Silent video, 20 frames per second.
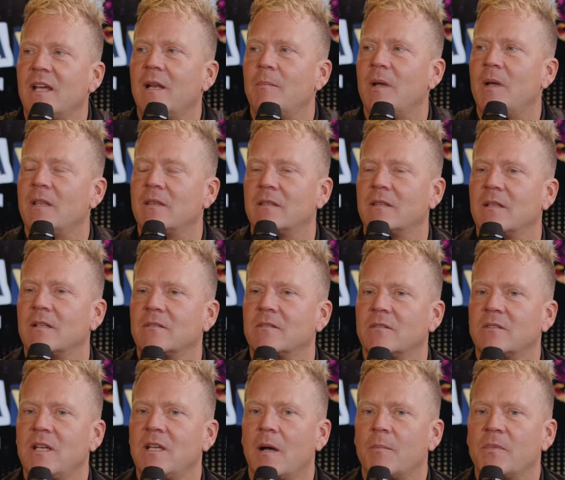Elementen. Also
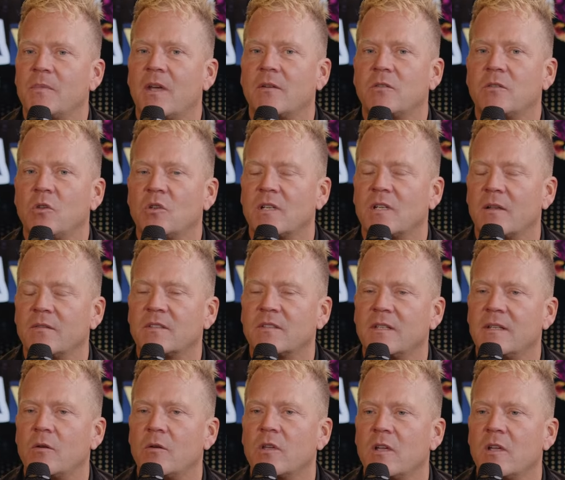die haben natürlich ganz genau